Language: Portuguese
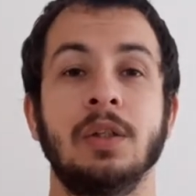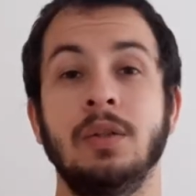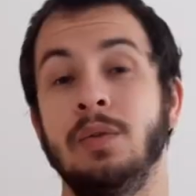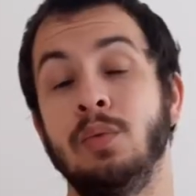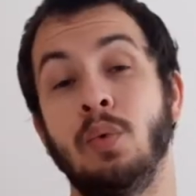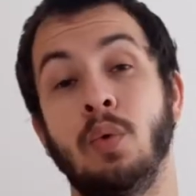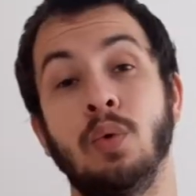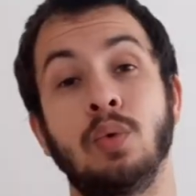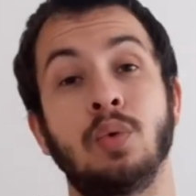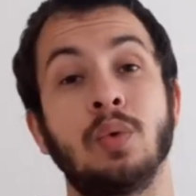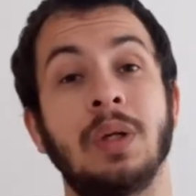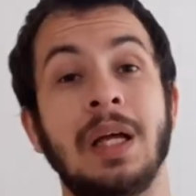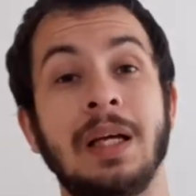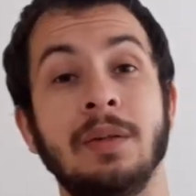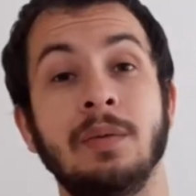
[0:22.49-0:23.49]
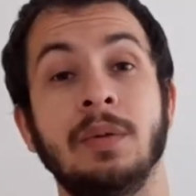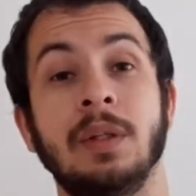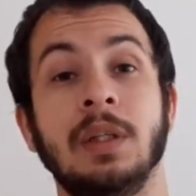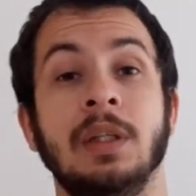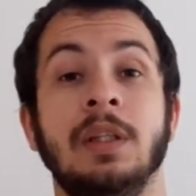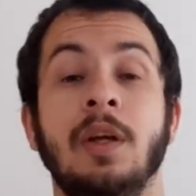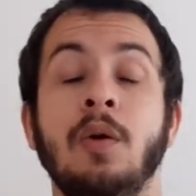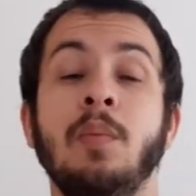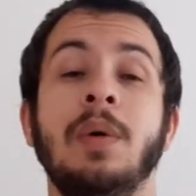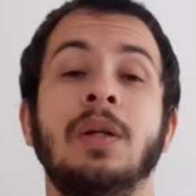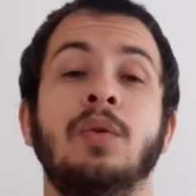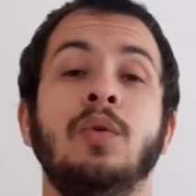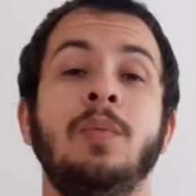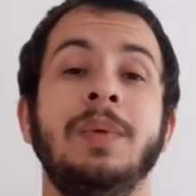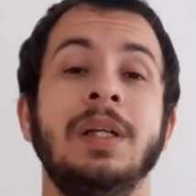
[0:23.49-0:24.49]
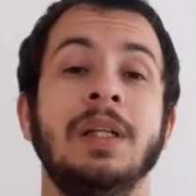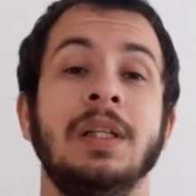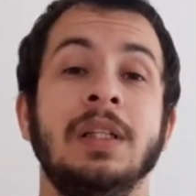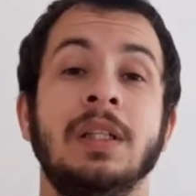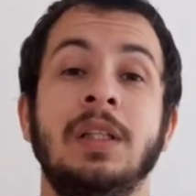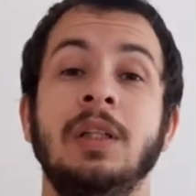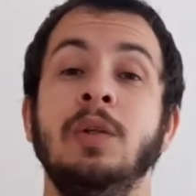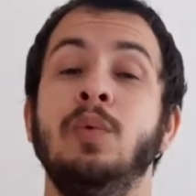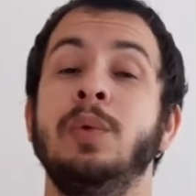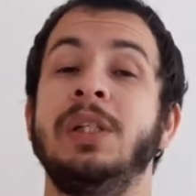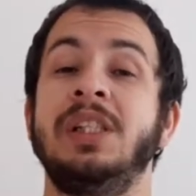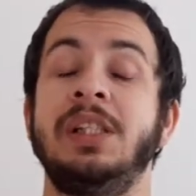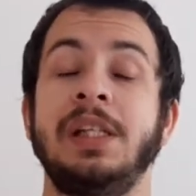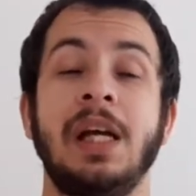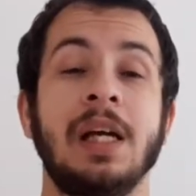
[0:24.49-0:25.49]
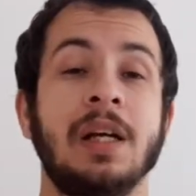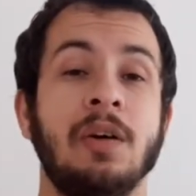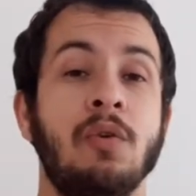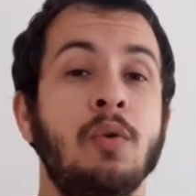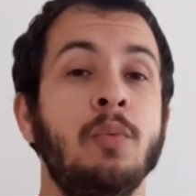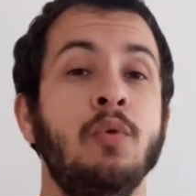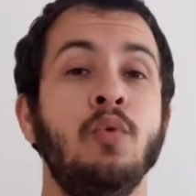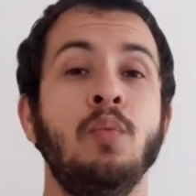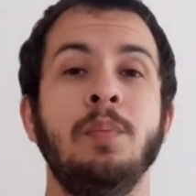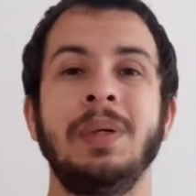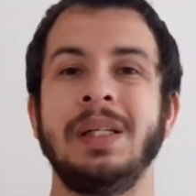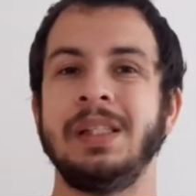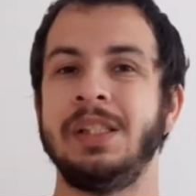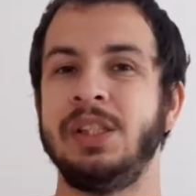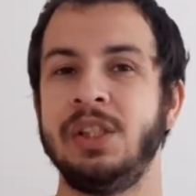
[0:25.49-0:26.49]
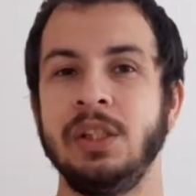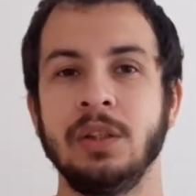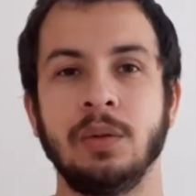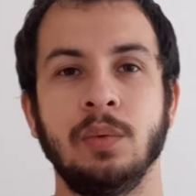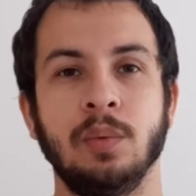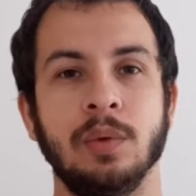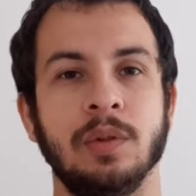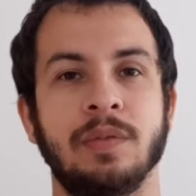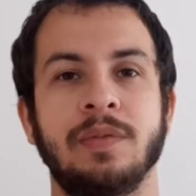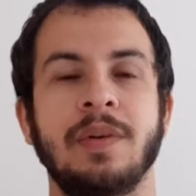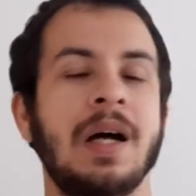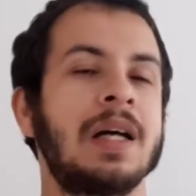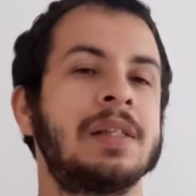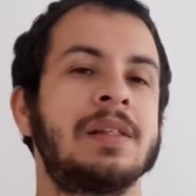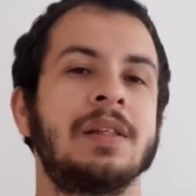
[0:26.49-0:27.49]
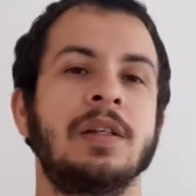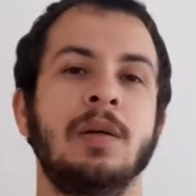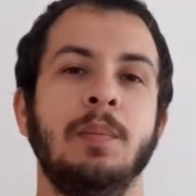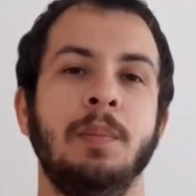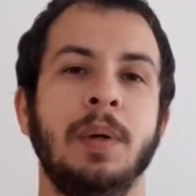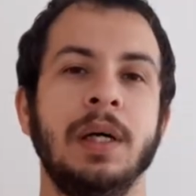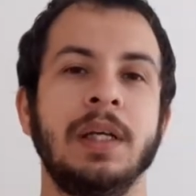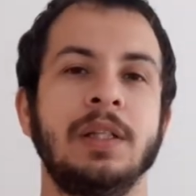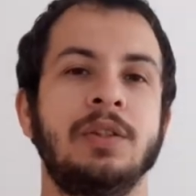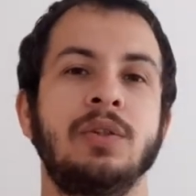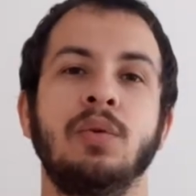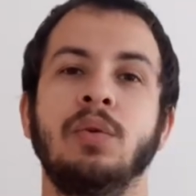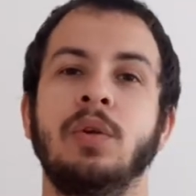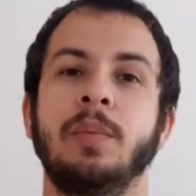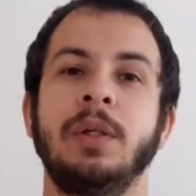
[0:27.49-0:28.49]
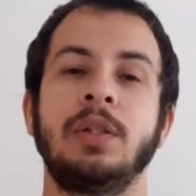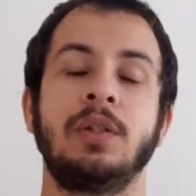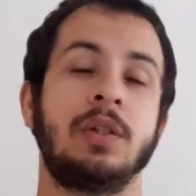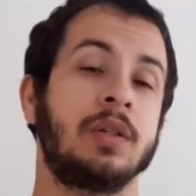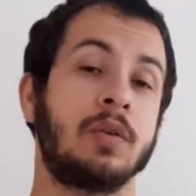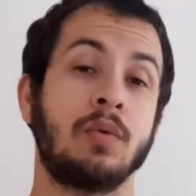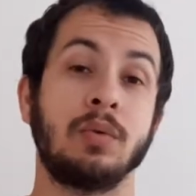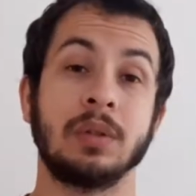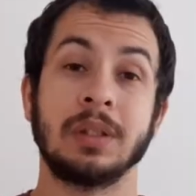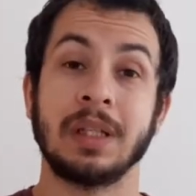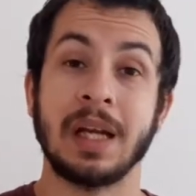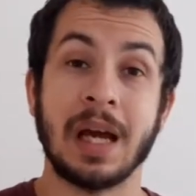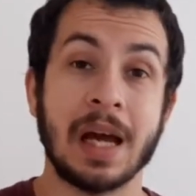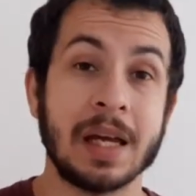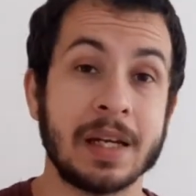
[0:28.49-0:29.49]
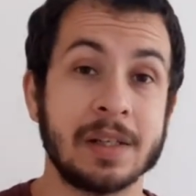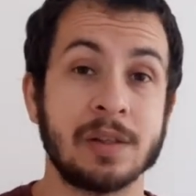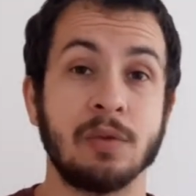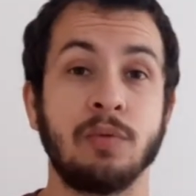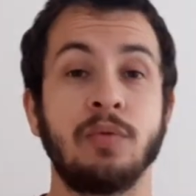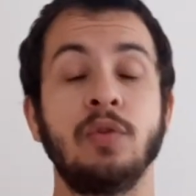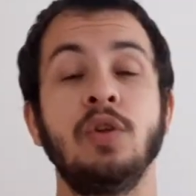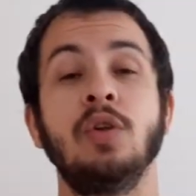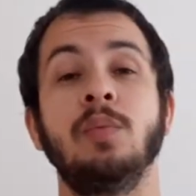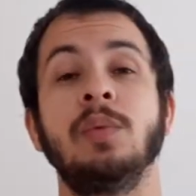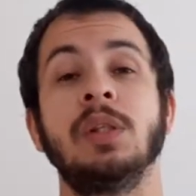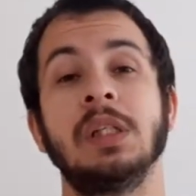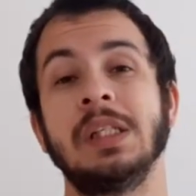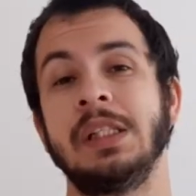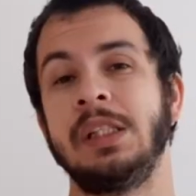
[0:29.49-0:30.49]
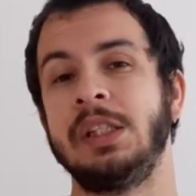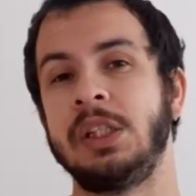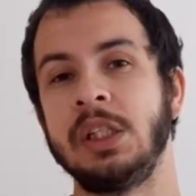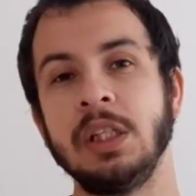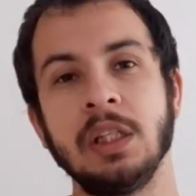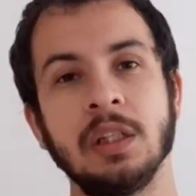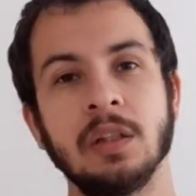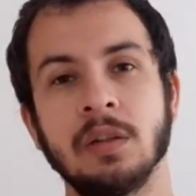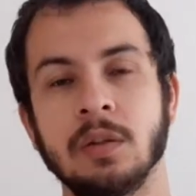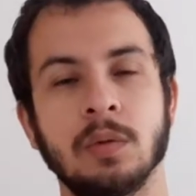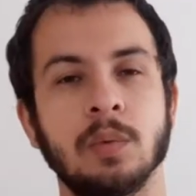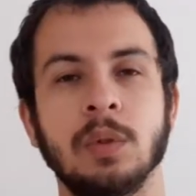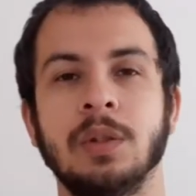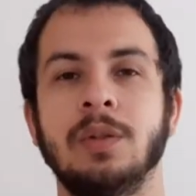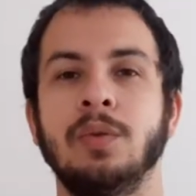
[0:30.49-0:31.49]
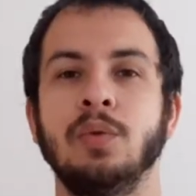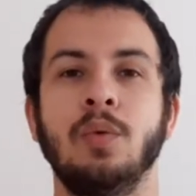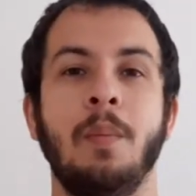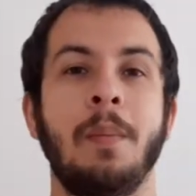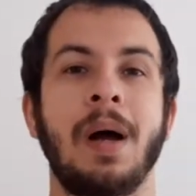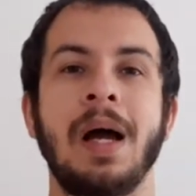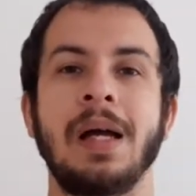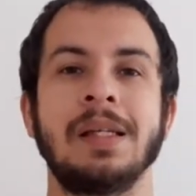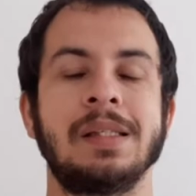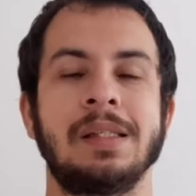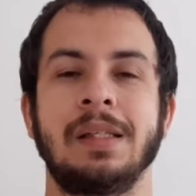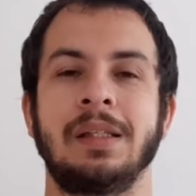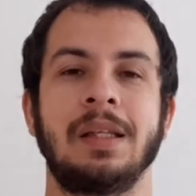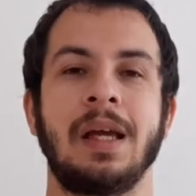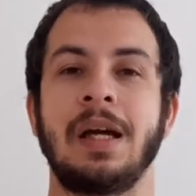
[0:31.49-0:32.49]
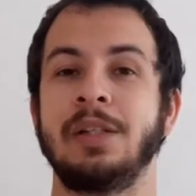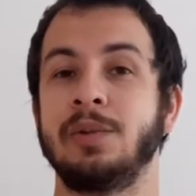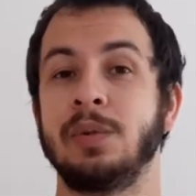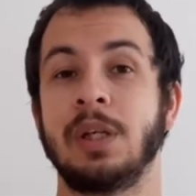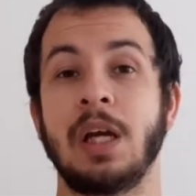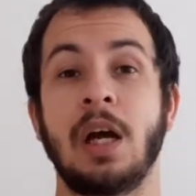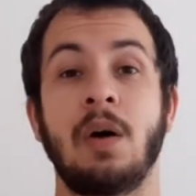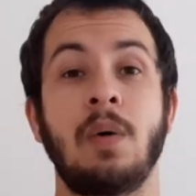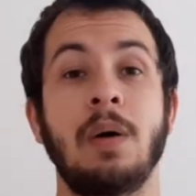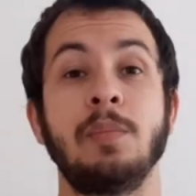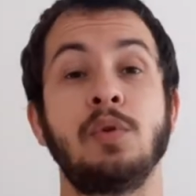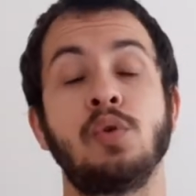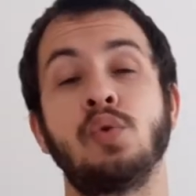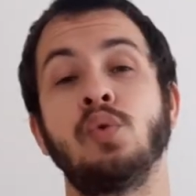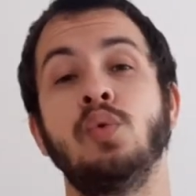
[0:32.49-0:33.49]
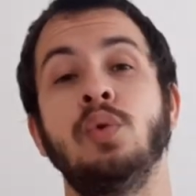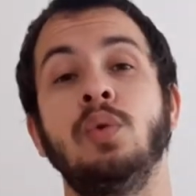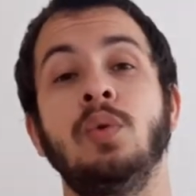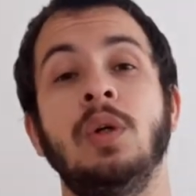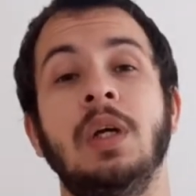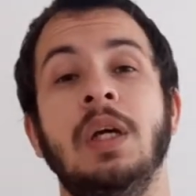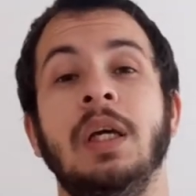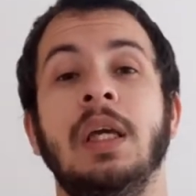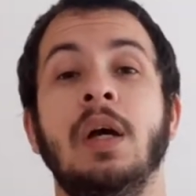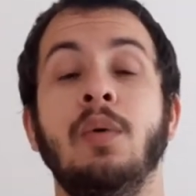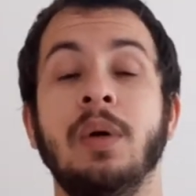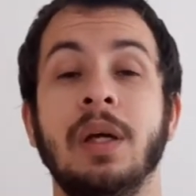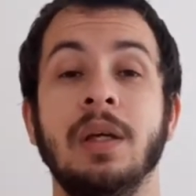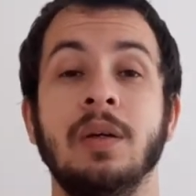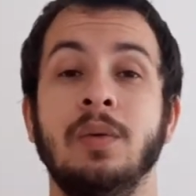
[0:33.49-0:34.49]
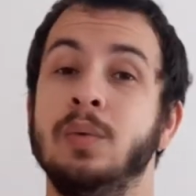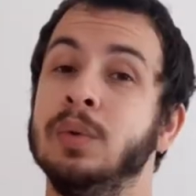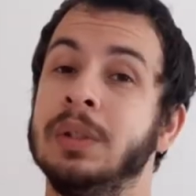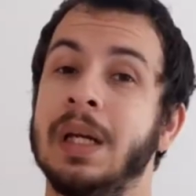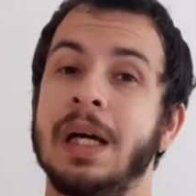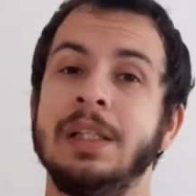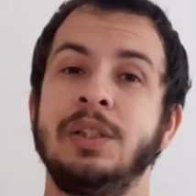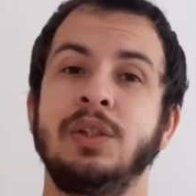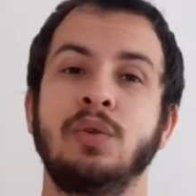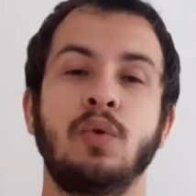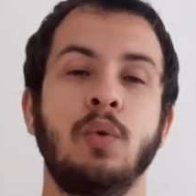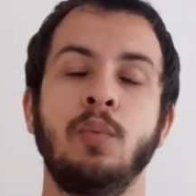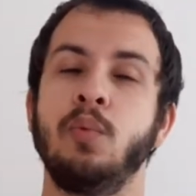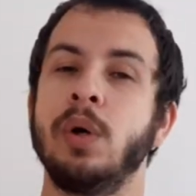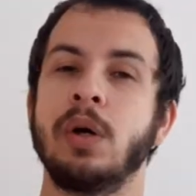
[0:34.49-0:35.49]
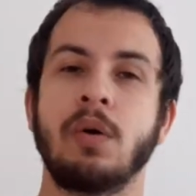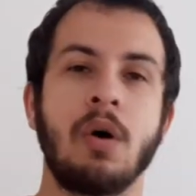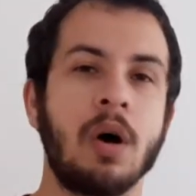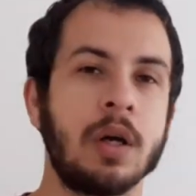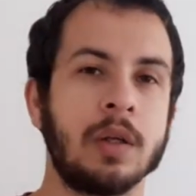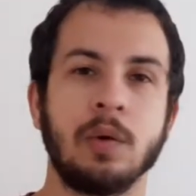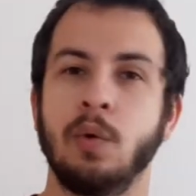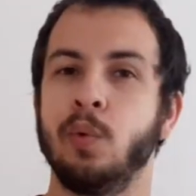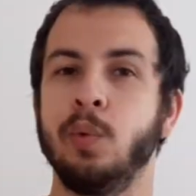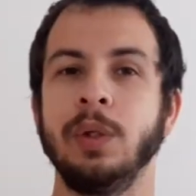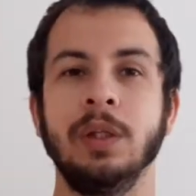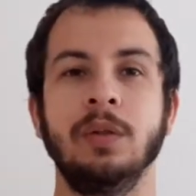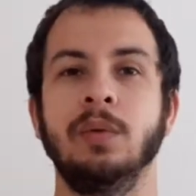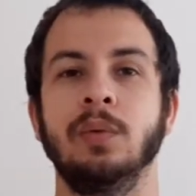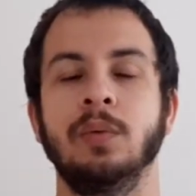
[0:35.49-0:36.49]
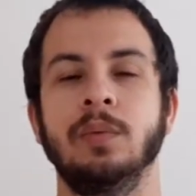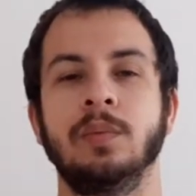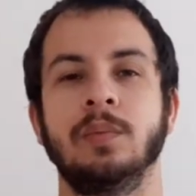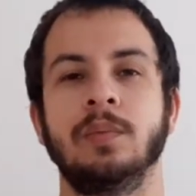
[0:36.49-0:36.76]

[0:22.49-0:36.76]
Do outro lado, tem uma turma que o enxergam como um bandido e fazem campanhas totalmente contrárias ao filme, xingam e tudo mais, e até acham que é um absurdo que alguém o trate como um herói ou ídolo.